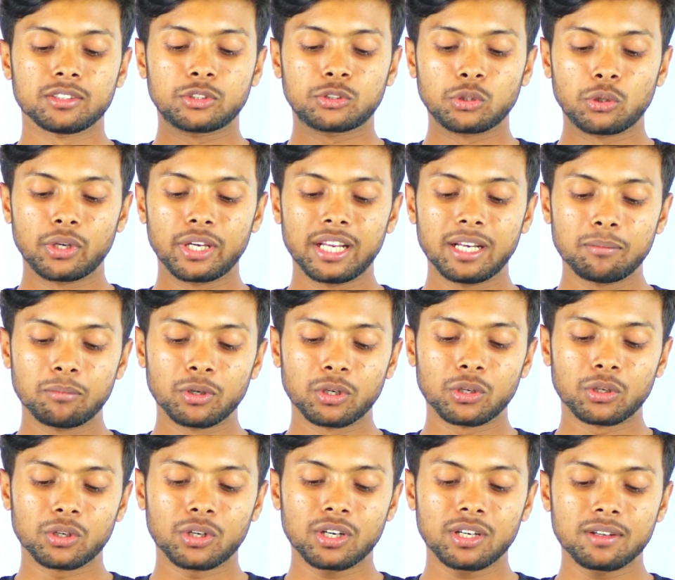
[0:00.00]
সোহেল
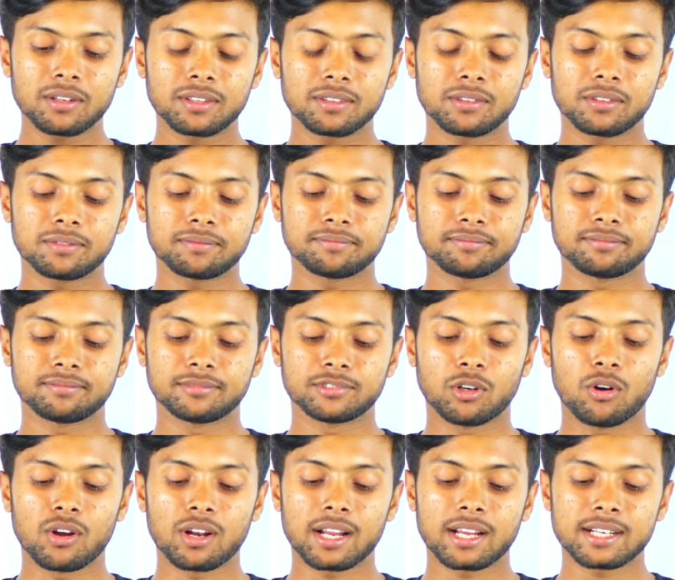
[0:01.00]
বলল
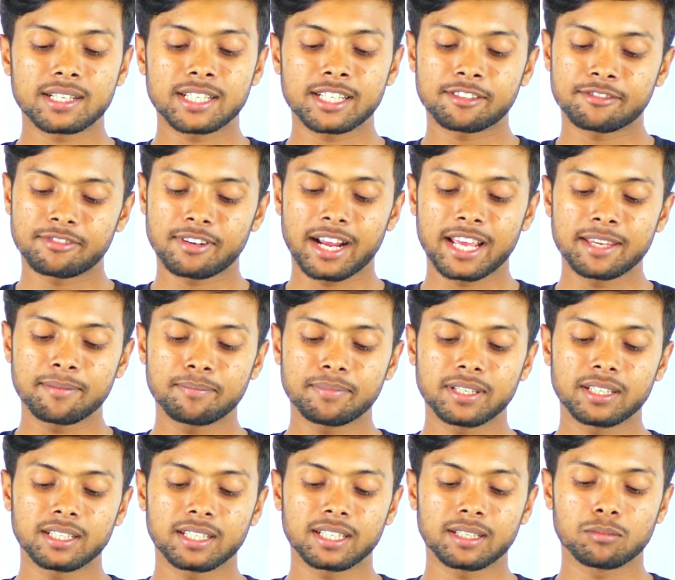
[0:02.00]
ওয়ান হান্ড্রেড ফাইভ
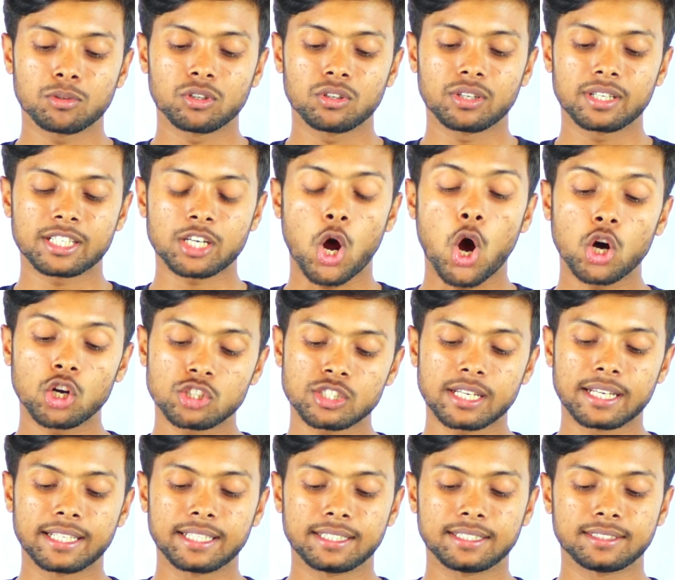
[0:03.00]
এবং এটা
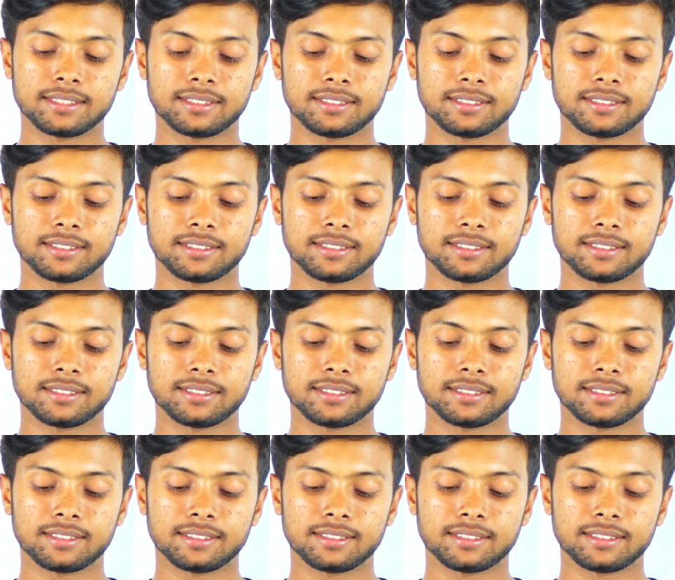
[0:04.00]
অক্টালে